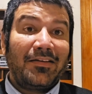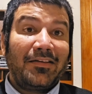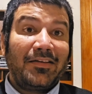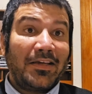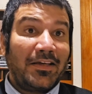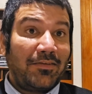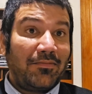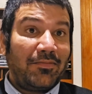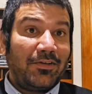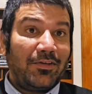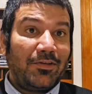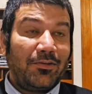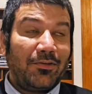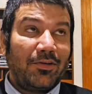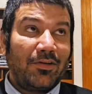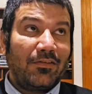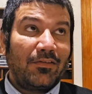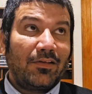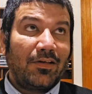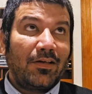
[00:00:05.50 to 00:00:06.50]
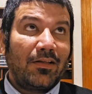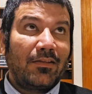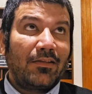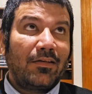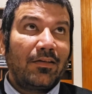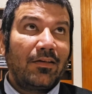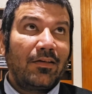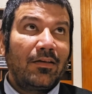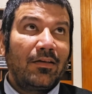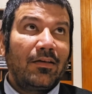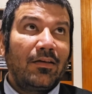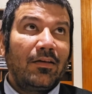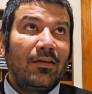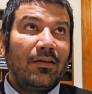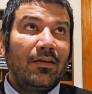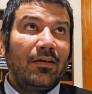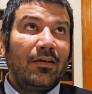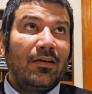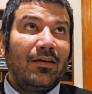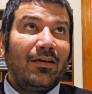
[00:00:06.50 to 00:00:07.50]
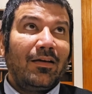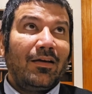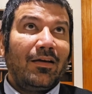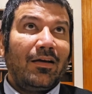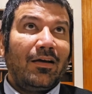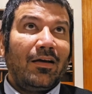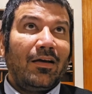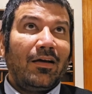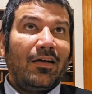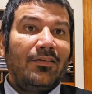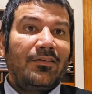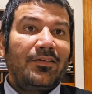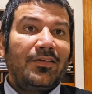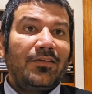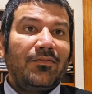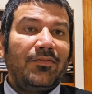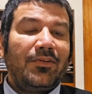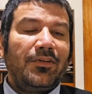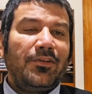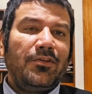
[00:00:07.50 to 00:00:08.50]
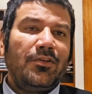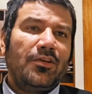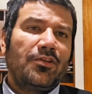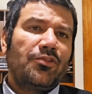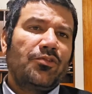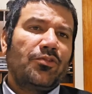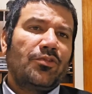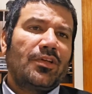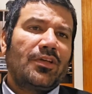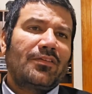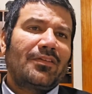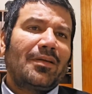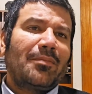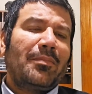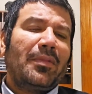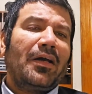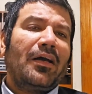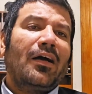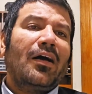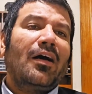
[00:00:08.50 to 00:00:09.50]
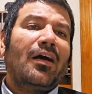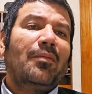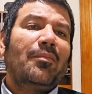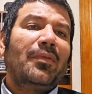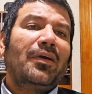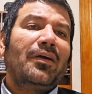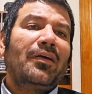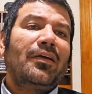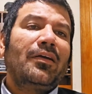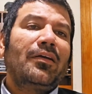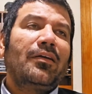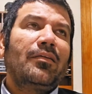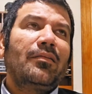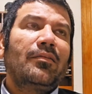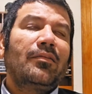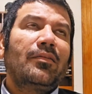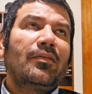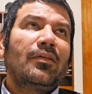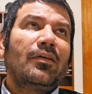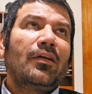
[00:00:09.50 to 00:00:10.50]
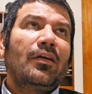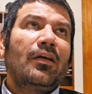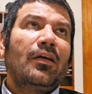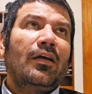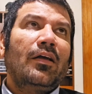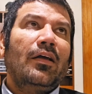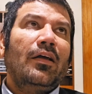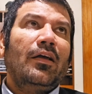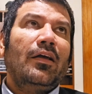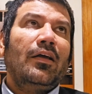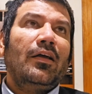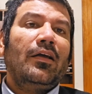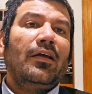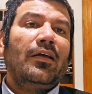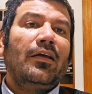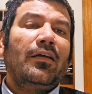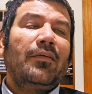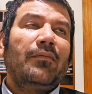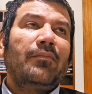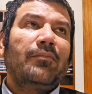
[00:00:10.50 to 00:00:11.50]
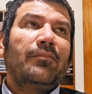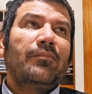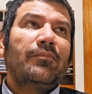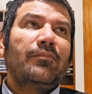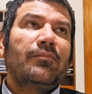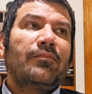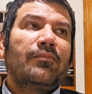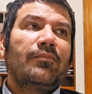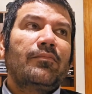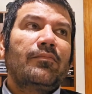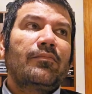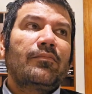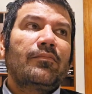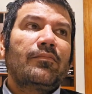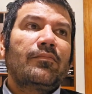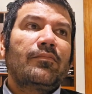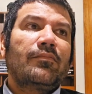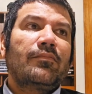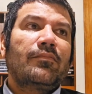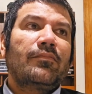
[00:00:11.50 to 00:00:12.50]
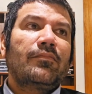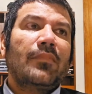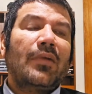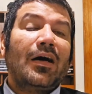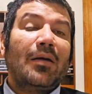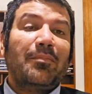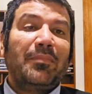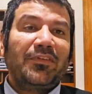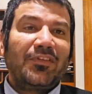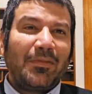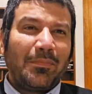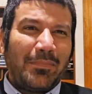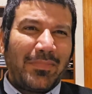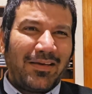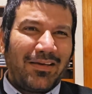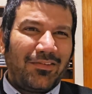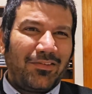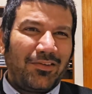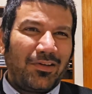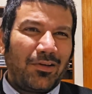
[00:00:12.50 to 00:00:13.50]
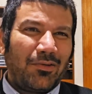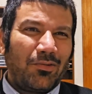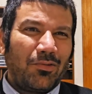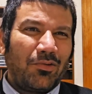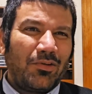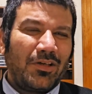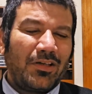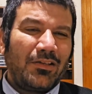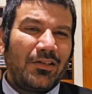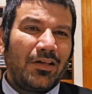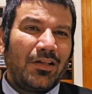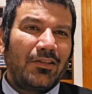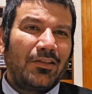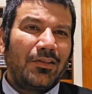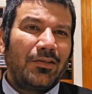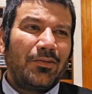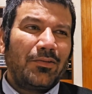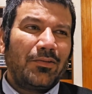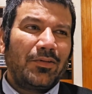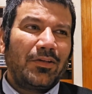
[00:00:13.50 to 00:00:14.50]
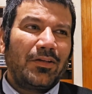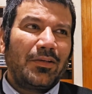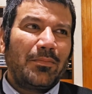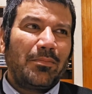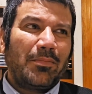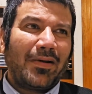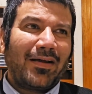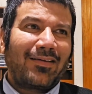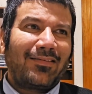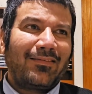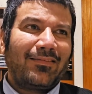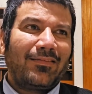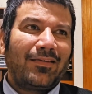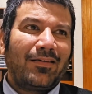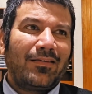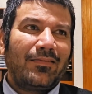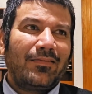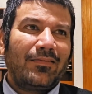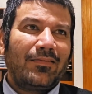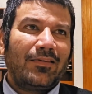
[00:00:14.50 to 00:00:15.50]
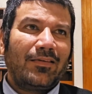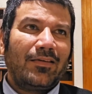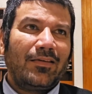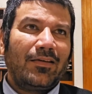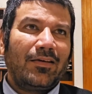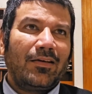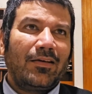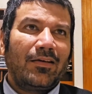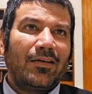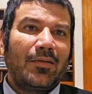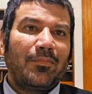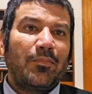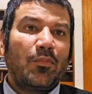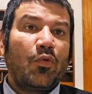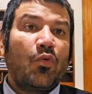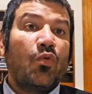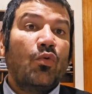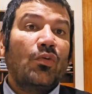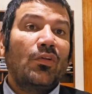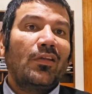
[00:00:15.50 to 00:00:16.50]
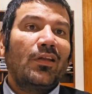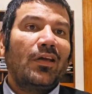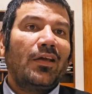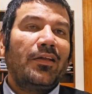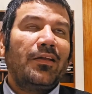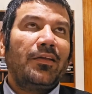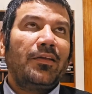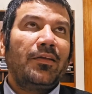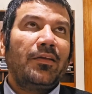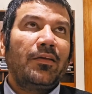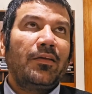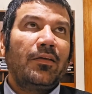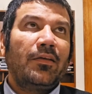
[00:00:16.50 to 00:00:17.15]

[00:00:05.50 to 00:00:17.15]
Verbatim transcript: नई वीडियो के साथ आज की वीडियो एक छोटा सा पैगाम है ए, आप में से बेशतर लोग ये जानते होंगे कि पाकिस्तान से अगर आप ऑनलाइन